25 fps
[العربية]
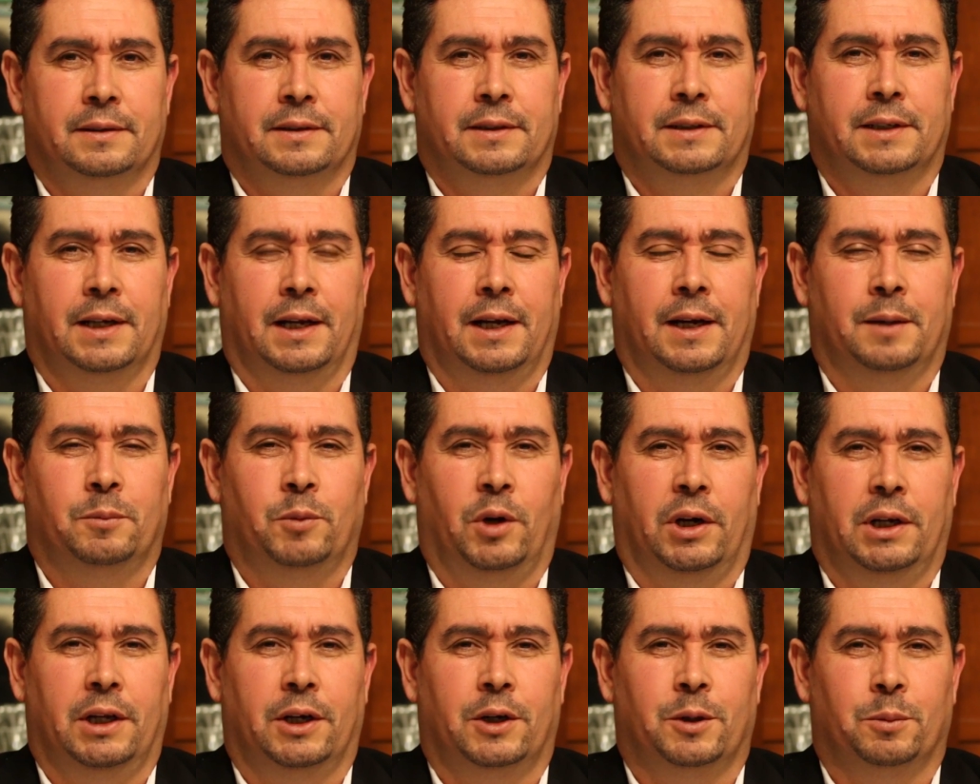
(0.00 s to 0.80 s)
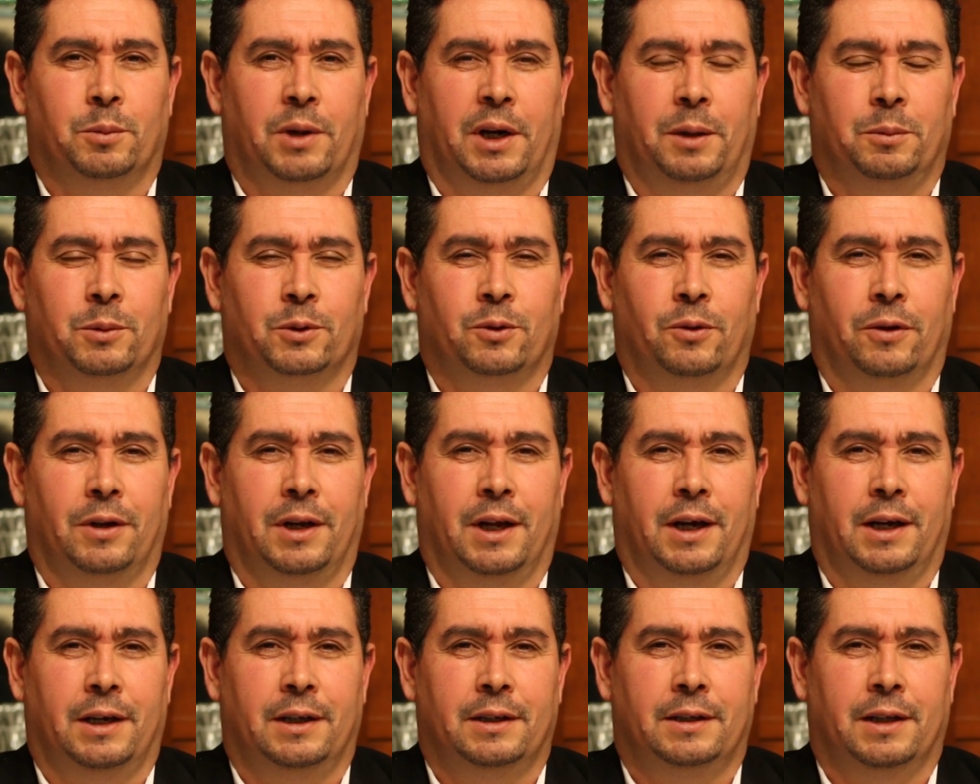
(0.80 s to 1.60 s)
السلام عليكم ورحمة
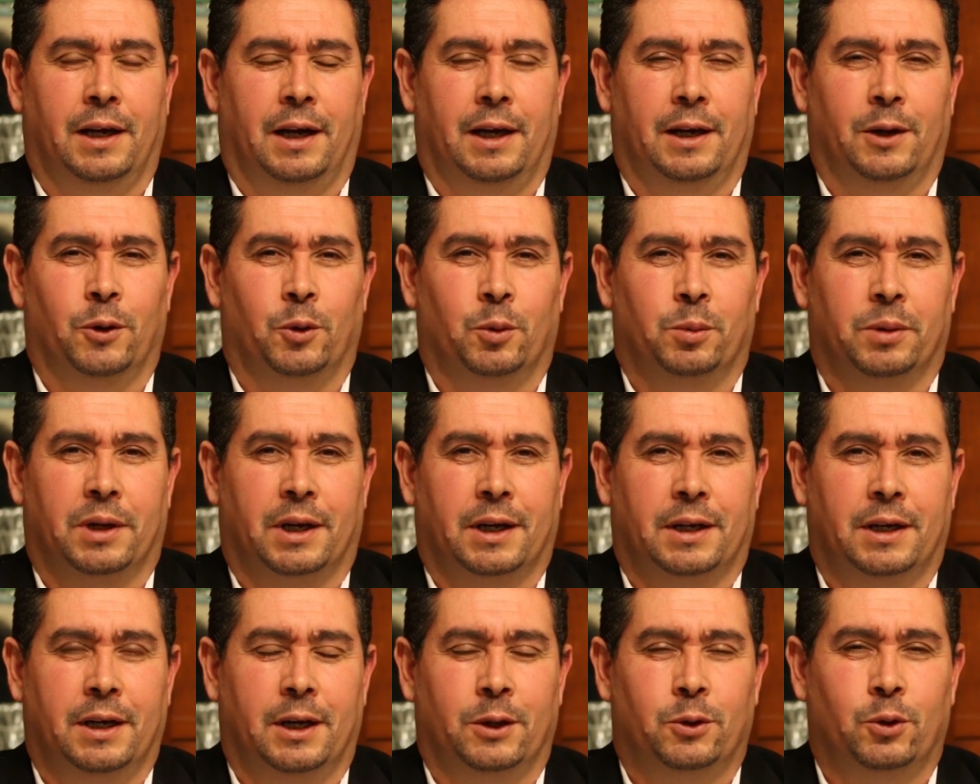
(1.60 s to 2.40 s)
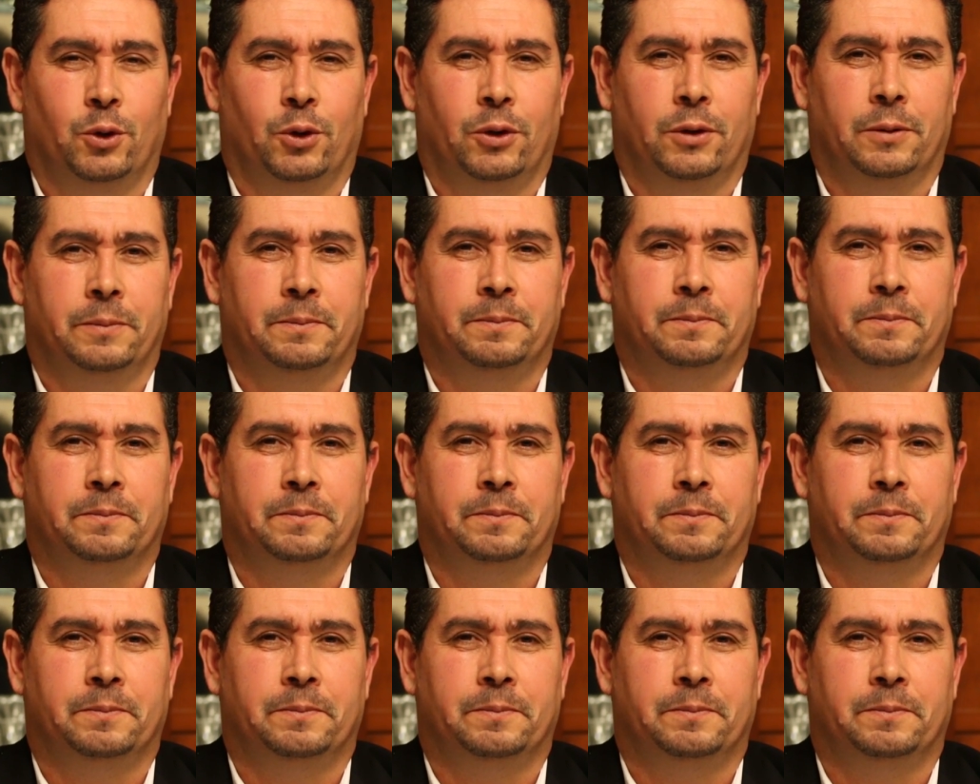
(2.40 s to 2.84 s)
الله تعالى وبركاته